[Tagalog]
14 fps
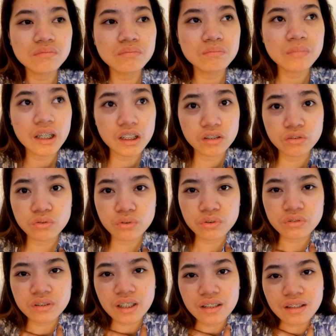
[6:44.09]
mahit ko
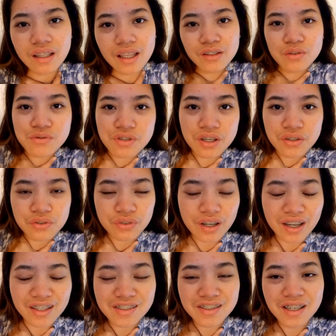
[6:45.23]
yung deadline ko sa inyo
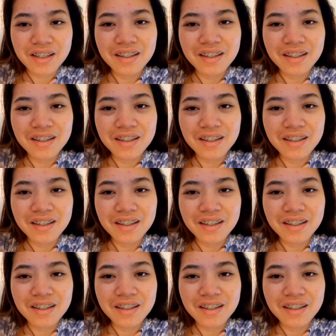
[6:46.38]
guys.